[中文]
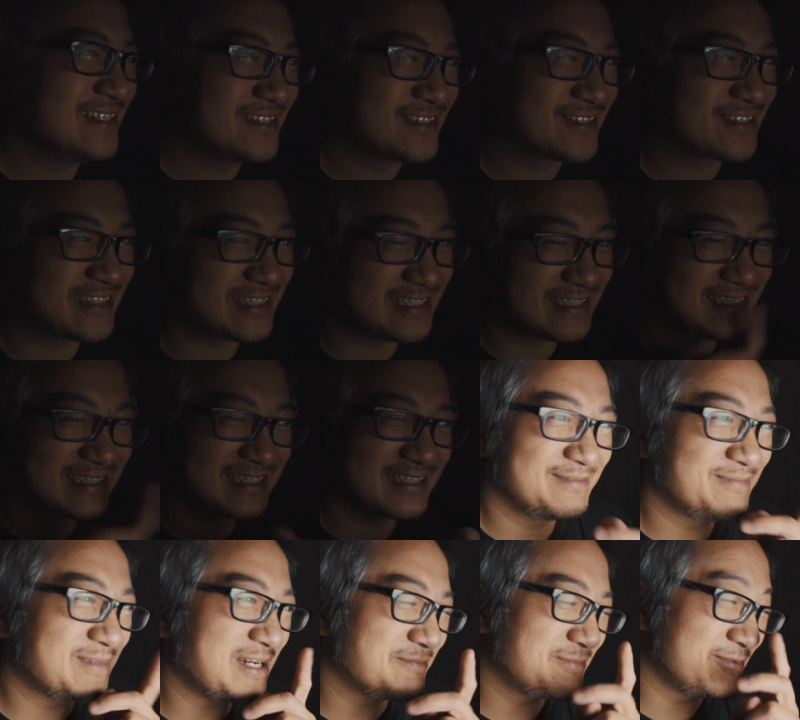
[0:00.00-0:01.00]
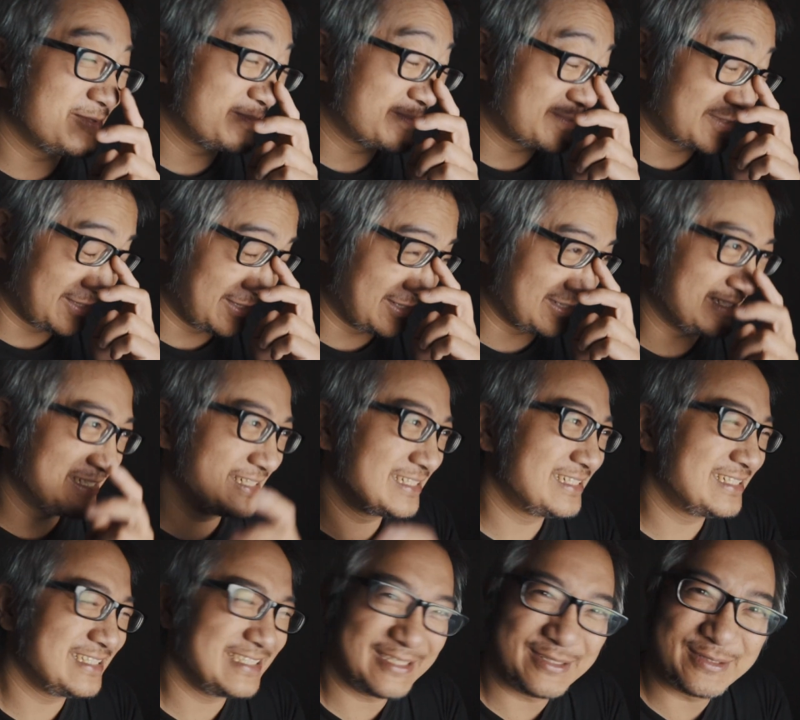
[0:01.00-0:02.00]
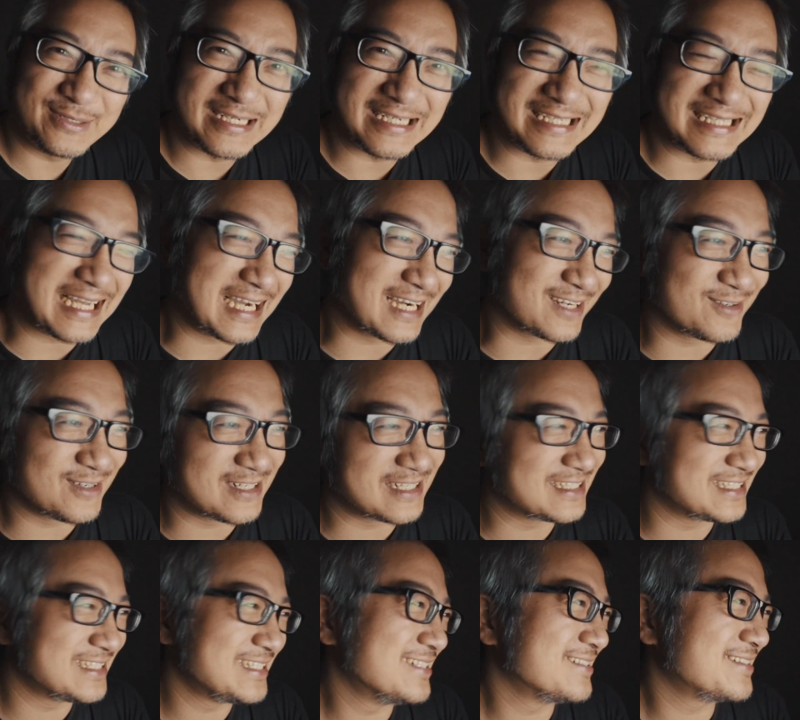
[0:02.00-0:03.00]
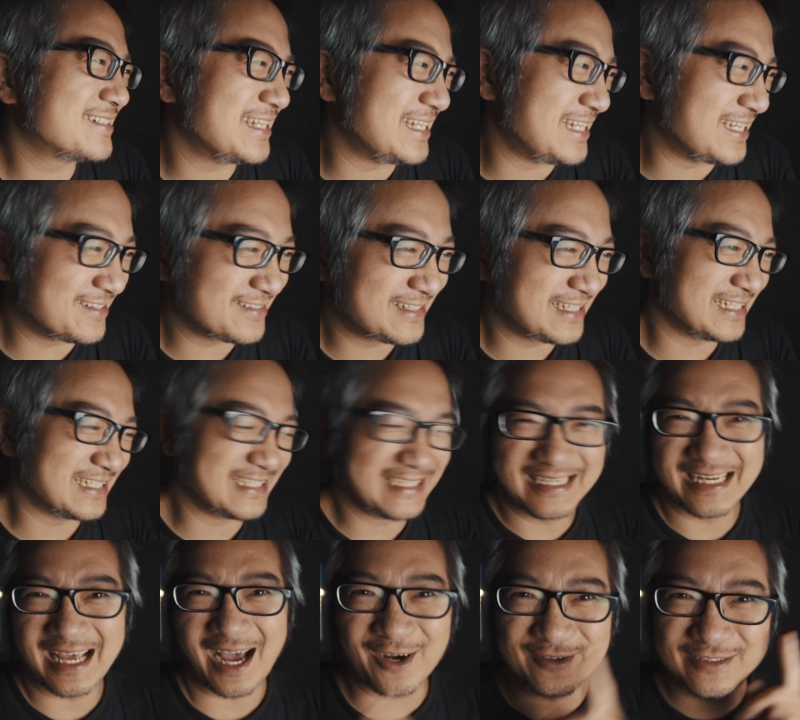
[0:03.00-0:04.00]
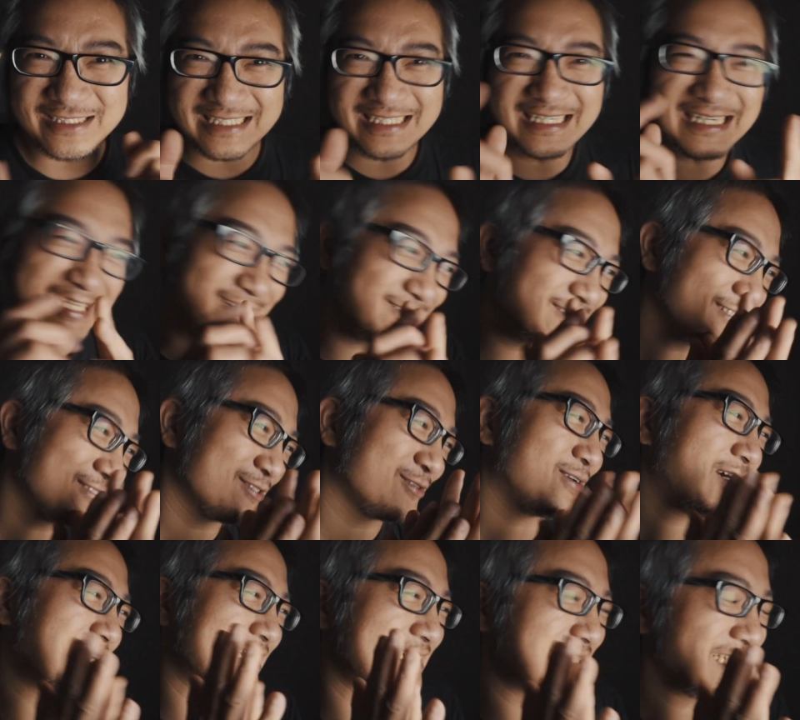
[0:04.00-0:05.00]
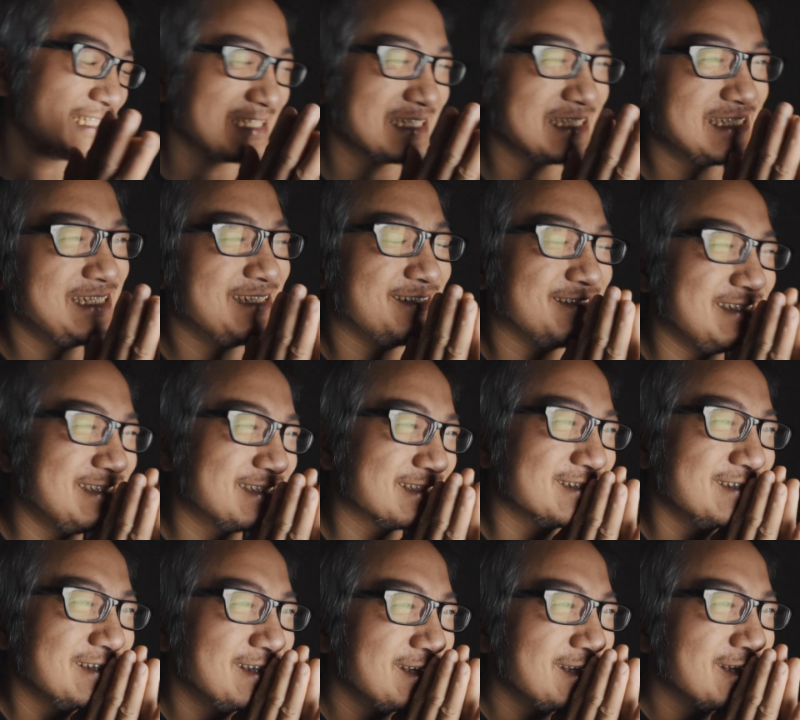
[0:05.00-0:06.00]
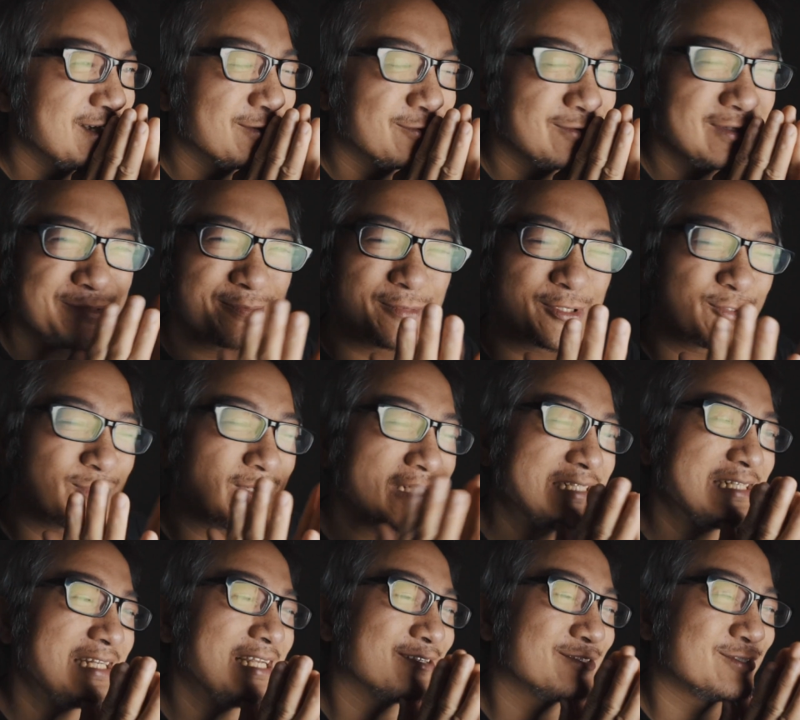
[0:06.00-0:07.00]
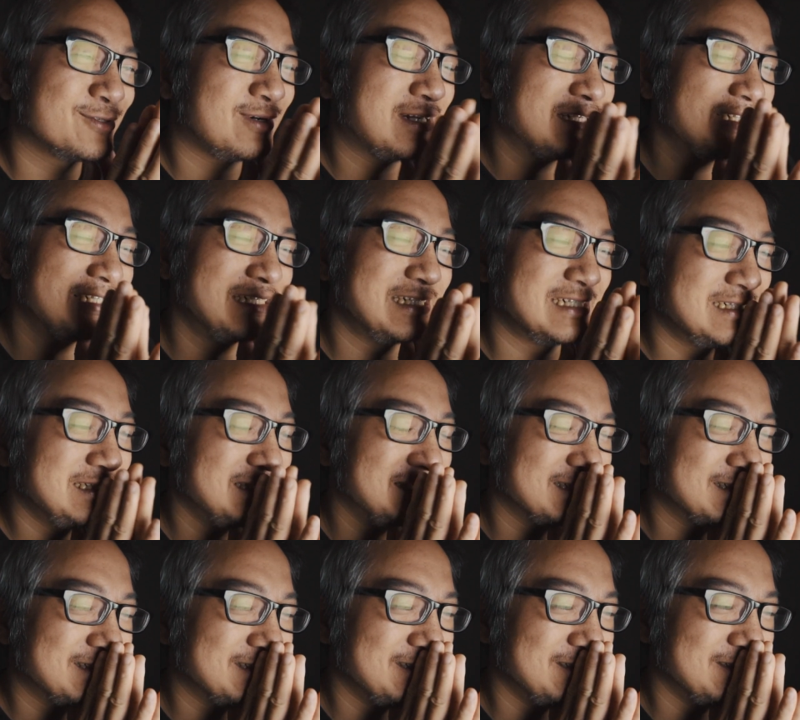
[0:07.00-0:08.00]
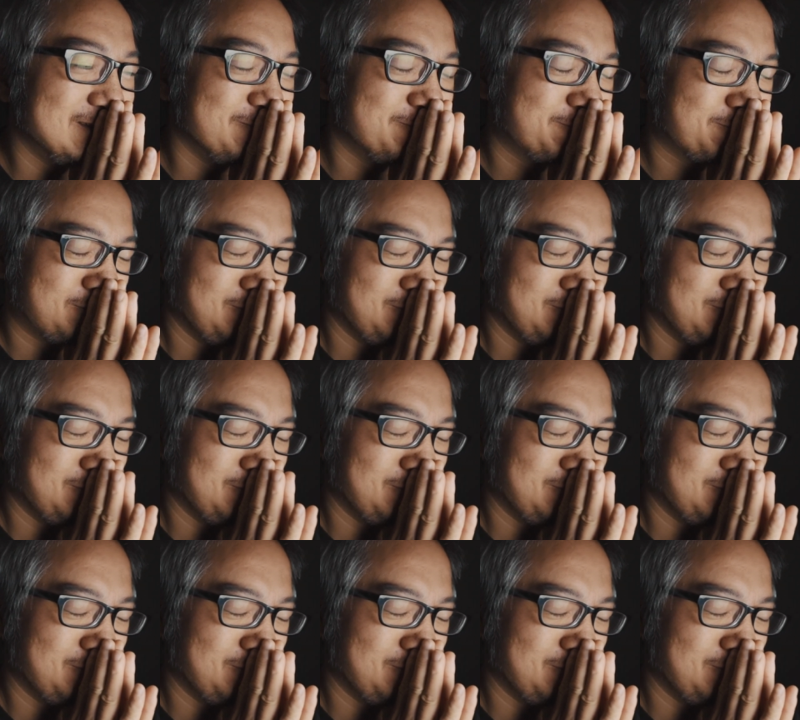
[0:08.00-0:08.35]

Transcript: 所以这个 MacBook Pro 又可以打光，又可以聊天。好，今天聊的这话题很有意思。为什么突然间聊这话题呢？或者是？